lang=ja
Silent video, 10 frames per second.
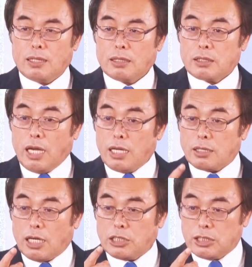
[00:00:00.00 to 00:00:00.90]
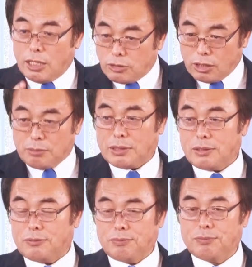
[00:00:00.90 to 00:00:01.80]
警戒しないといけません。
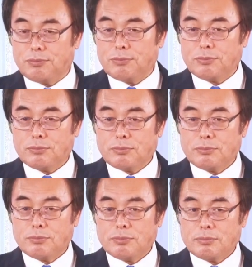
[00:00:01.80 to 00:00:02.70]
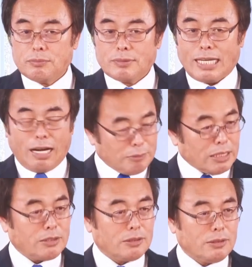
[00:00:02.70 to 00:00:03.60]
雨で
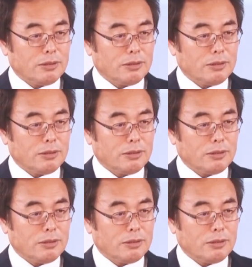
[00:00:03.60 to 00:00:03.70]
す。